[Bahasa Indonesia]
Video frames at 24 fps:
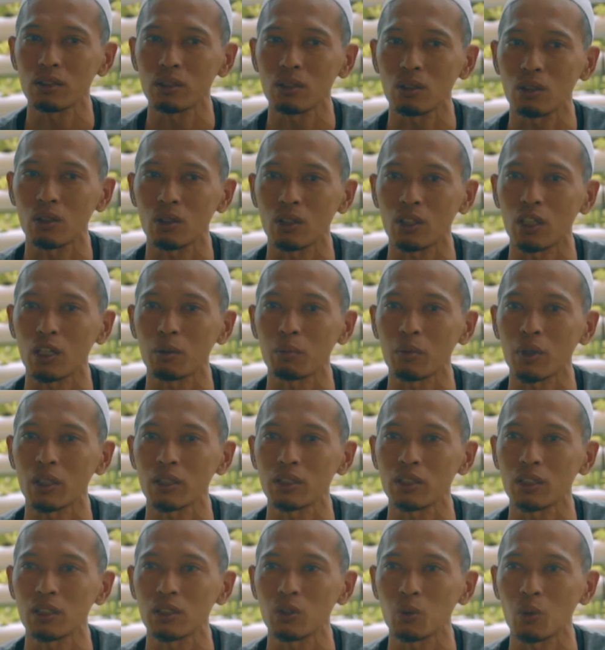seorang
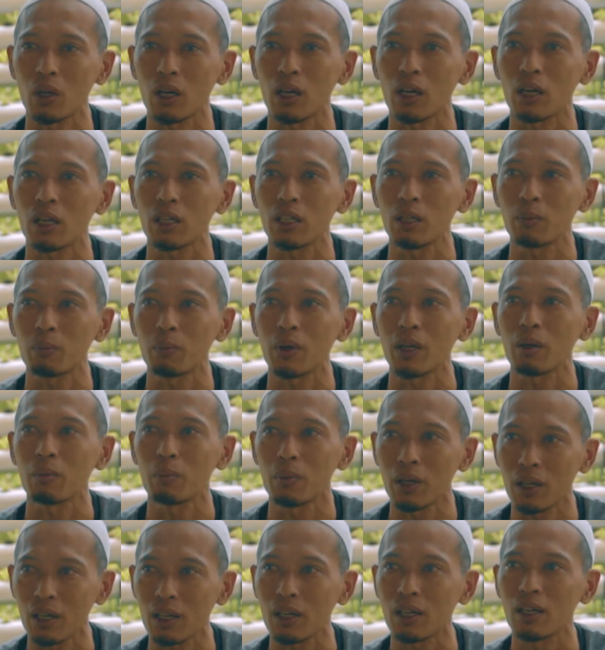mahasiswa
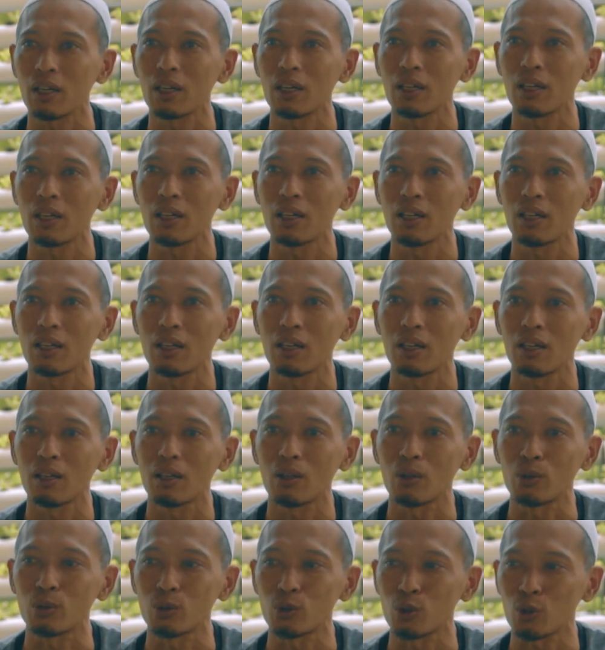IPB
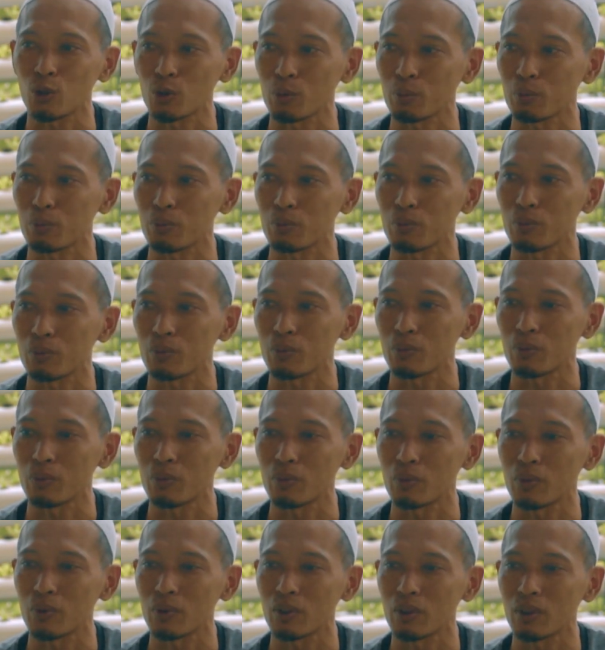untuk
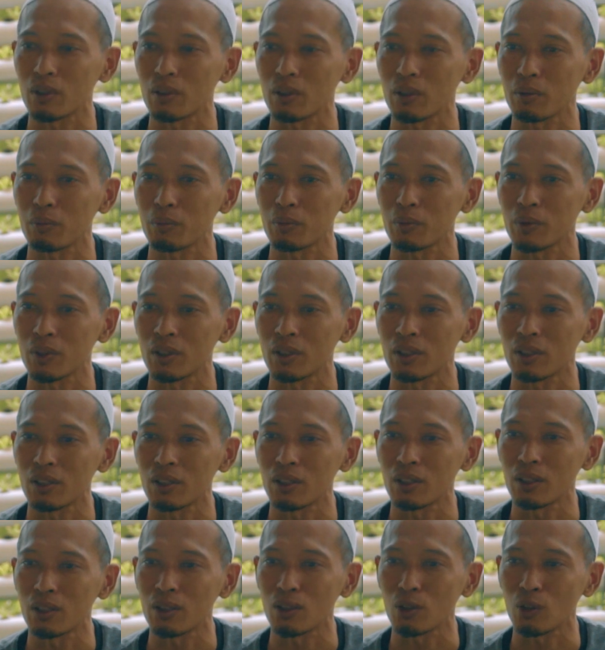
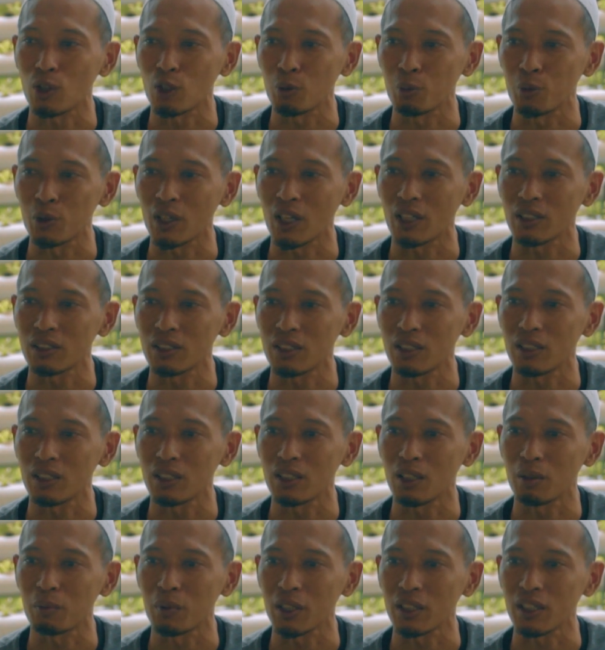eh,
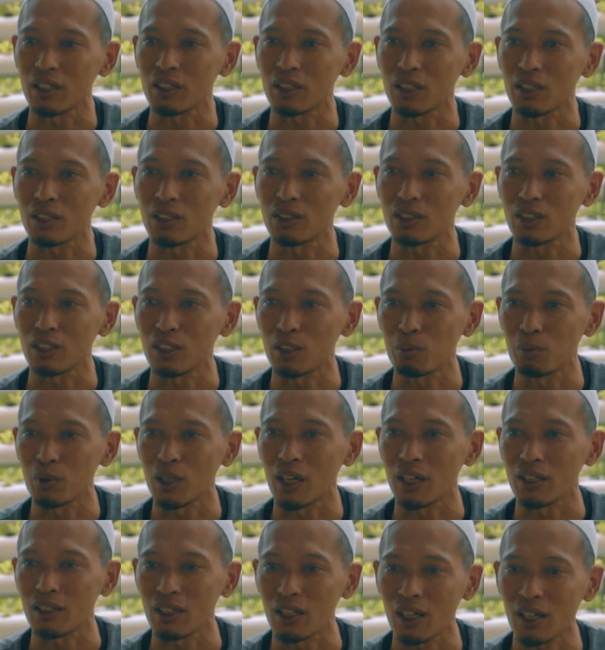kolaborasi sama kita di sini
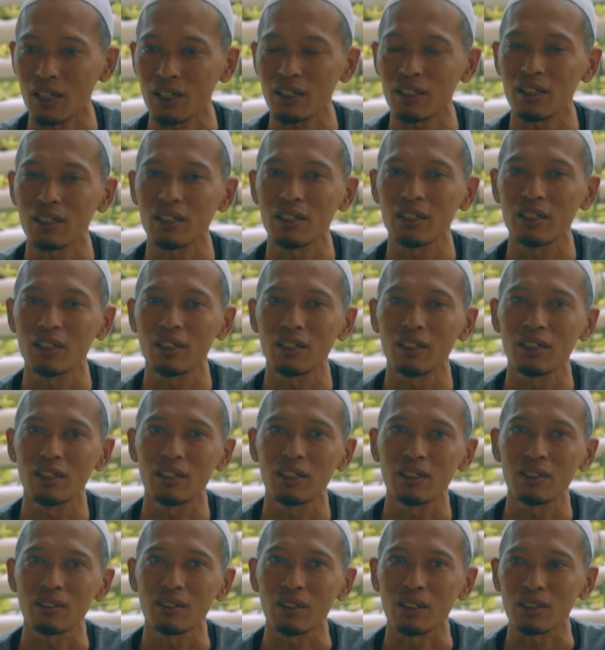belajar
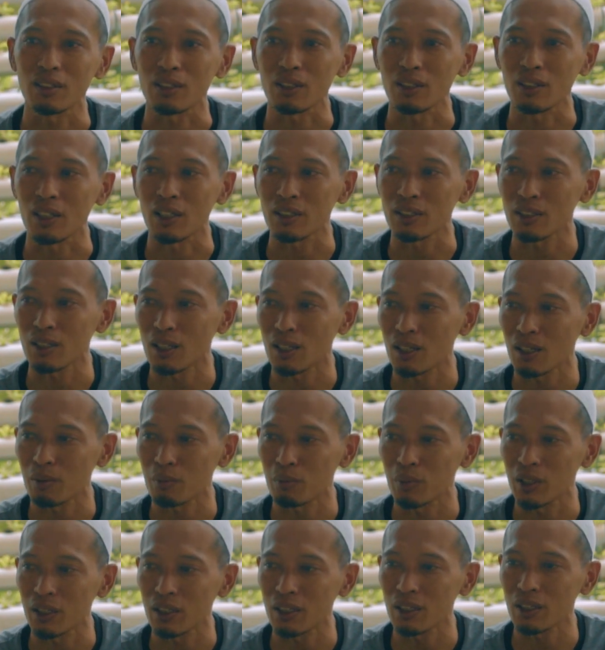ya ternyata
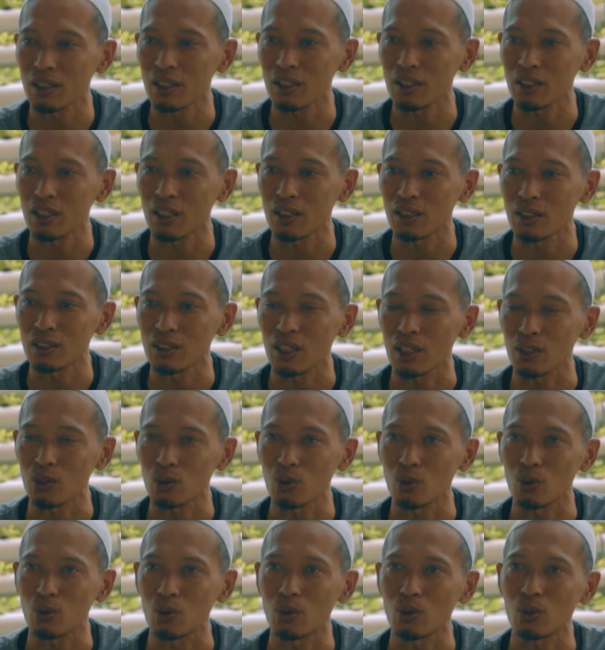bikinlah jadi
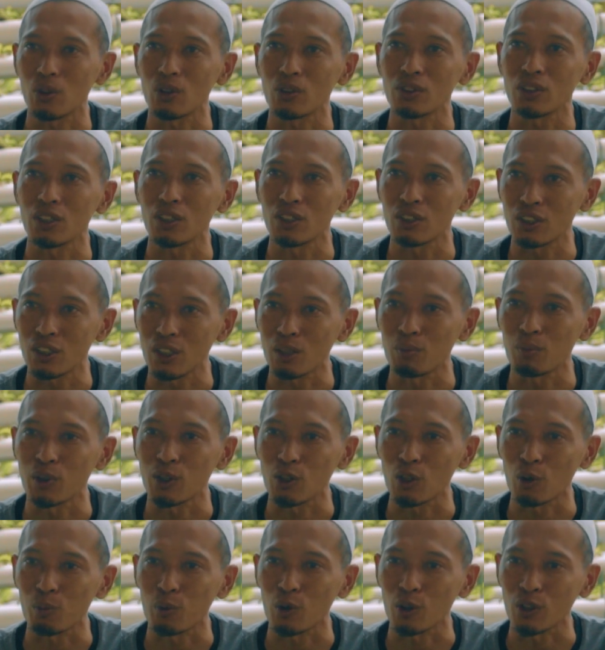satu sistem
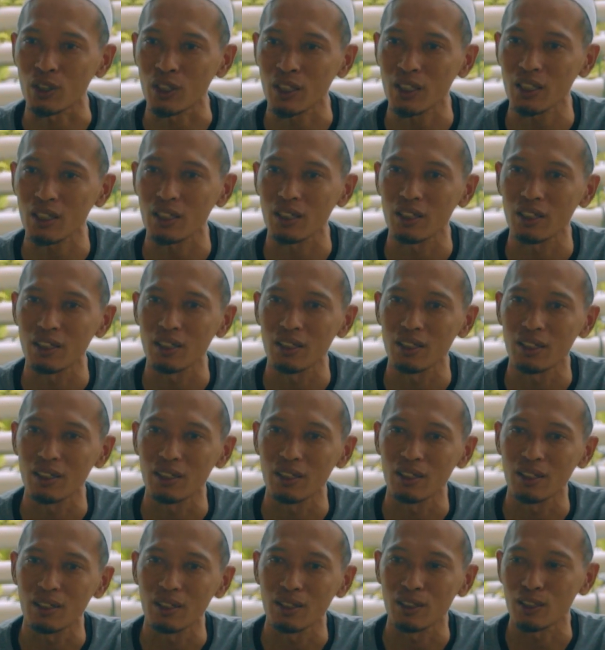hidroponik
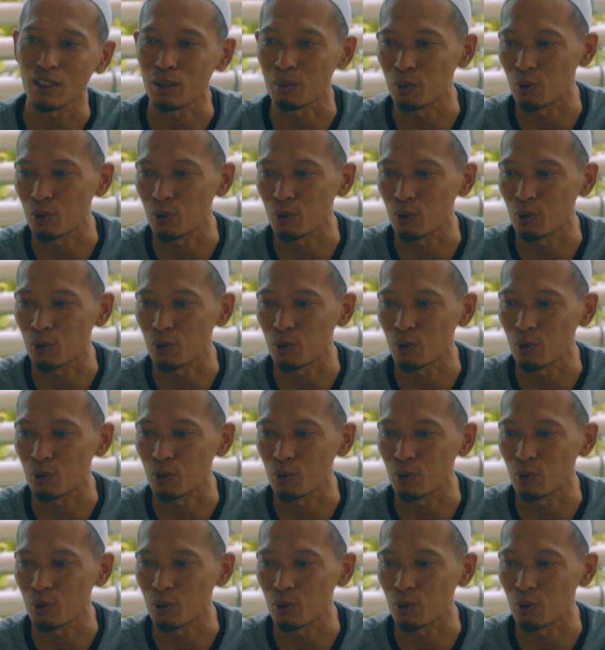ya